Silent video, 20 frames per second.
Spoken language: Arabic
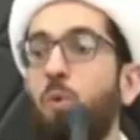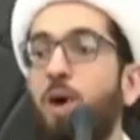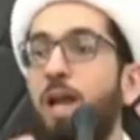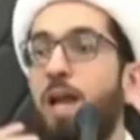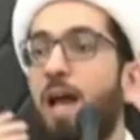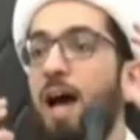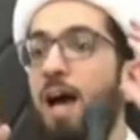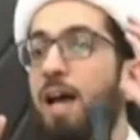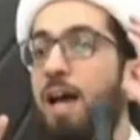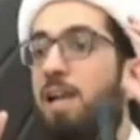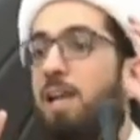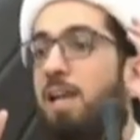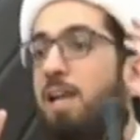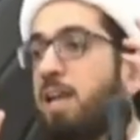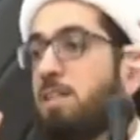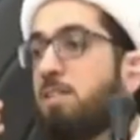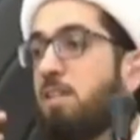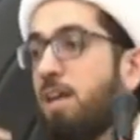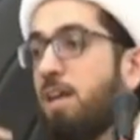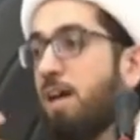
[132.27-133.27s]
ولا
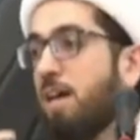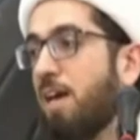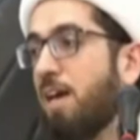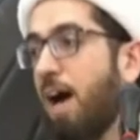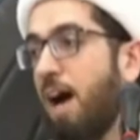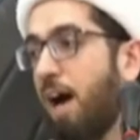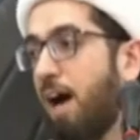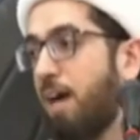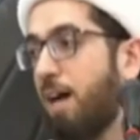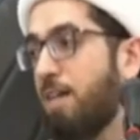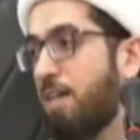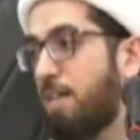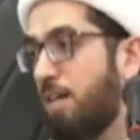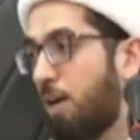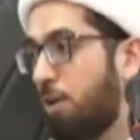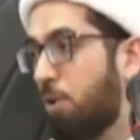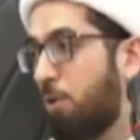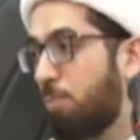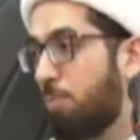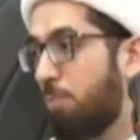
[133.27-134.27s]
قله ذكاء
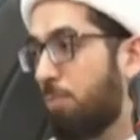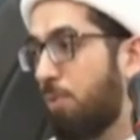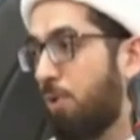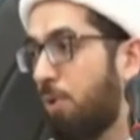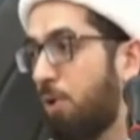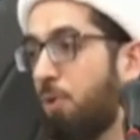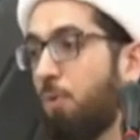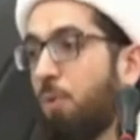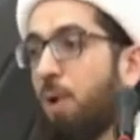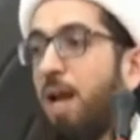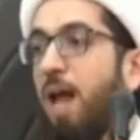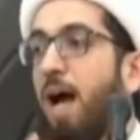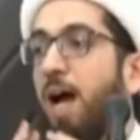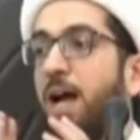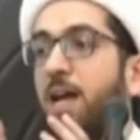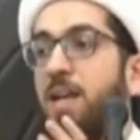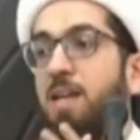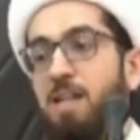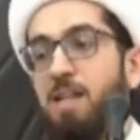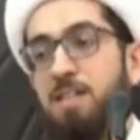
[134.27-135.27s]
عندهم
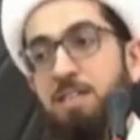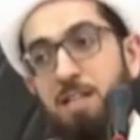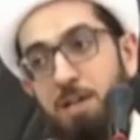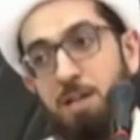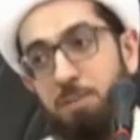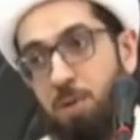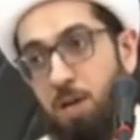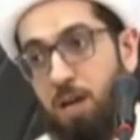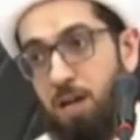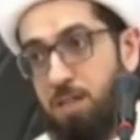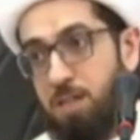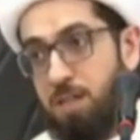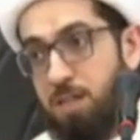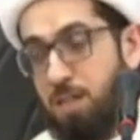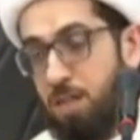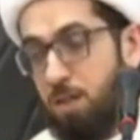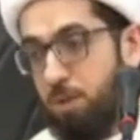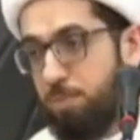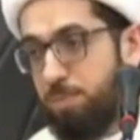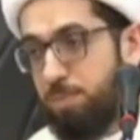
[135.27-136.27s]
ولا قله خبره
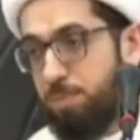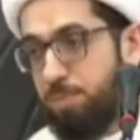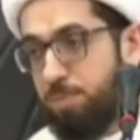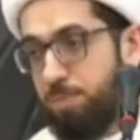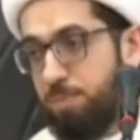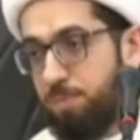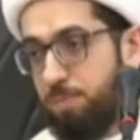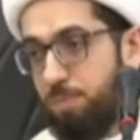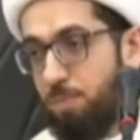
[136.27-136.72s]
عندهم